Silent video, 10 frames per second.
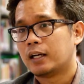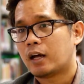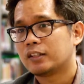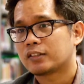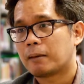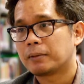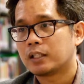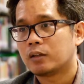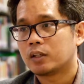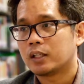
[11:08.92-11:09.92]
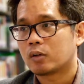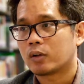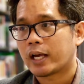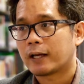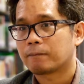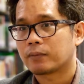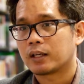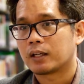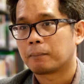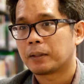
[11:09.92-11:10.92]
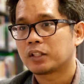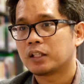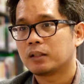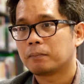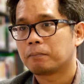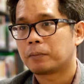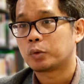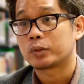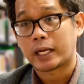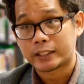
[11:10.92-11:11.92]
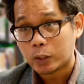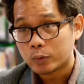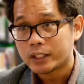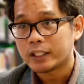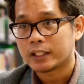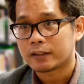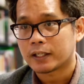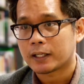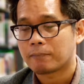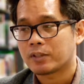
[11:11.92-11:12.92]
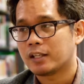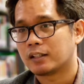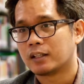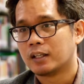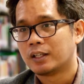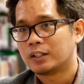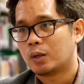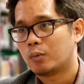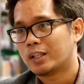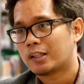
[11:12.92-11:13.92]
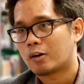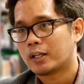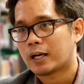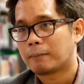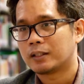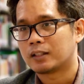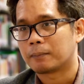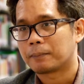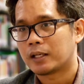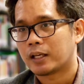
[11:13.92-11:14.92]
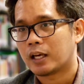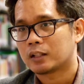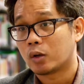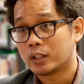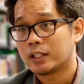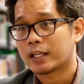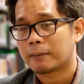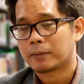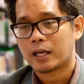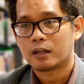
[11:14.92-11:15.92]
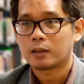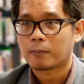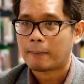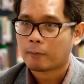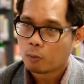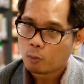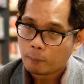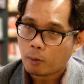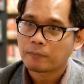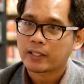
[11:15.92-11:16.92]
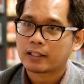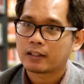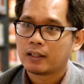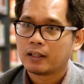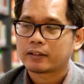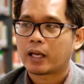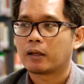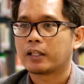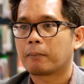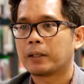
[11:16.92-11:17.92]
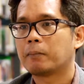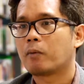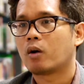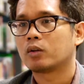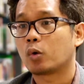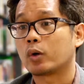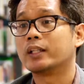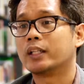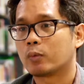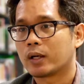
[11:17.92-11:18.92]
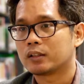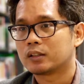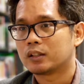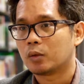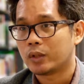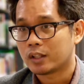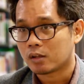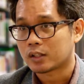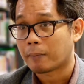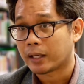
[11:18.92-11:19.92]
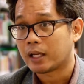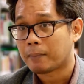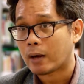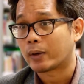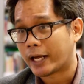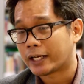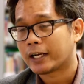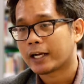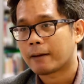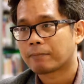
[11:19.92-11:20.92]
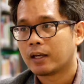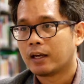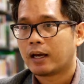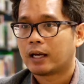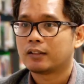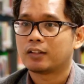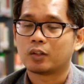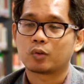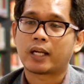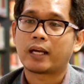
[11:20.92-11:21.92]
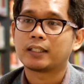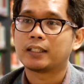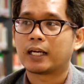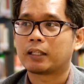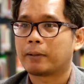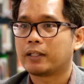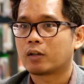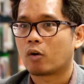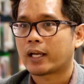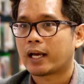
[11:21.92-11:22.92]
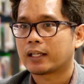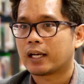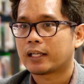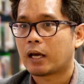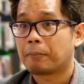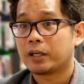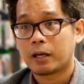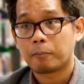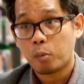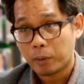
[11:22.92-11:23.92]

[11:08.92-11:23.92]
ด้านที่ 3 ก็คือเรื่องของการไม่ใช้ประโยชน์จากเทคโนโลยีนะครับ เช่น ทีวีดิจิตอลเนี่ยคำนึงถึงเพียงแค่ตอนนี้นะครับแค่เรื่องภาพความคมชัด แต่ยังไม่ได้มองโจทย์อื่นๆว่าทีวีดิจิตอลทำอะไรได้มากกว่านนั้นนะครับอันที่ 4 สุดท้ายก็คือ อาจจะเป็นเรื่องของการคาดการณ์พฤติกรรมผู้